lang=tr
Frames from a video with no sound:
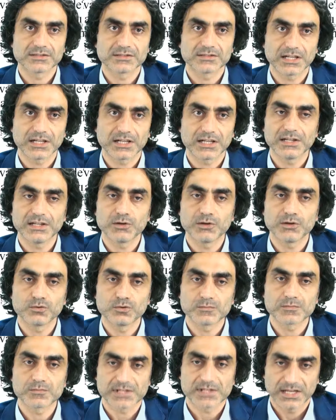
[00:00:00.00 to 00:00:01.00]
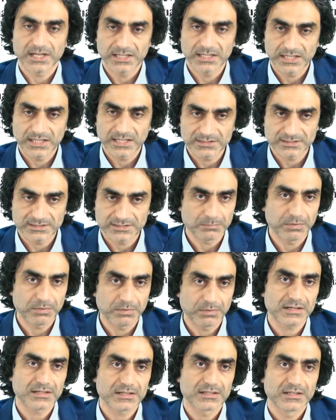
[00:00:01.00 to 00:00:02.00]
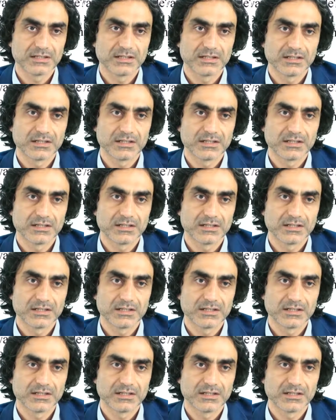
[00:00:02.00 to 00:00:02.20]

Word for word: şekline uyum sağlayan tipler,